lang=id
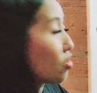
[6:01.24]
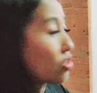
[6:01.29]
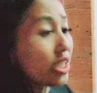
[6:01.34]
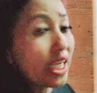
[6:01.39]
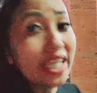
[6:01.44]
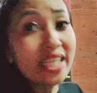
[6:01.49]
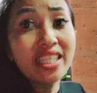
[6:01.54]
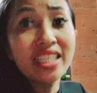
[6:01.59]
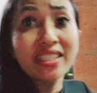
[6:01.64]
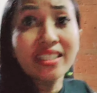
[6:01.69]

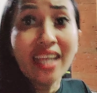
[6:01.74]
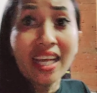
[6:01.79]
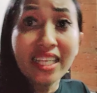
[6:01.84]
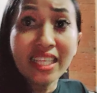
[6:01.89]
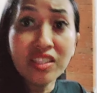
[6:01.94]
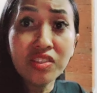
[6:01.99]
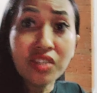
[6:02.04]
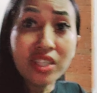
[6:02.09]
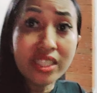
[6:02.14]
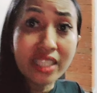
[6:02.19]
saya ini
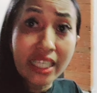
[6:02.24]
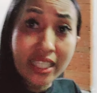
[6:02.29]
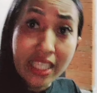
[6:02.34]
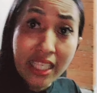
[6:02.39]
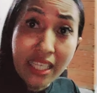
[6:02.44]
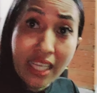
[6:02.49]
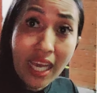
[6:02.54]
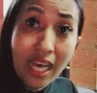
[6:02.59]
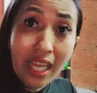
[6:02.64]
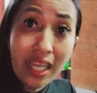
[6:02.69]
sekalian juga saya
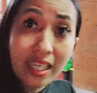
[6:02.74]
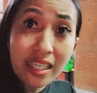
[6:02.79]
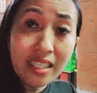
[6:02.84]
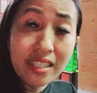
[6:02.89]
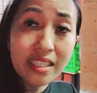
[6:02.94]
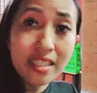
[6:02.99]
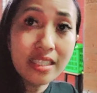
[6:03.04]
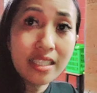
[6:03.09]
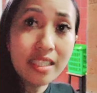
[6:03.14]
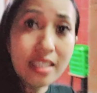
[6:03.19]
tinggal
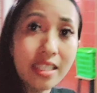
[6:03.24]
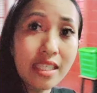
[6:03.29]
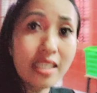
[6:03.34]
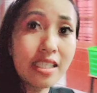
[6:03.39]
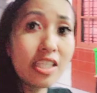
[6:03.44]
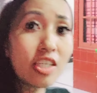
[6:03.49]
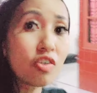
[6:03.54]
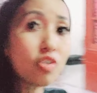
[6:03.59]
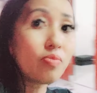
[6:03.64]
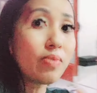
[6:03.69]

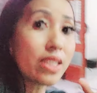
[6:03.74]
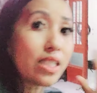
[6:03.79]
ini rumah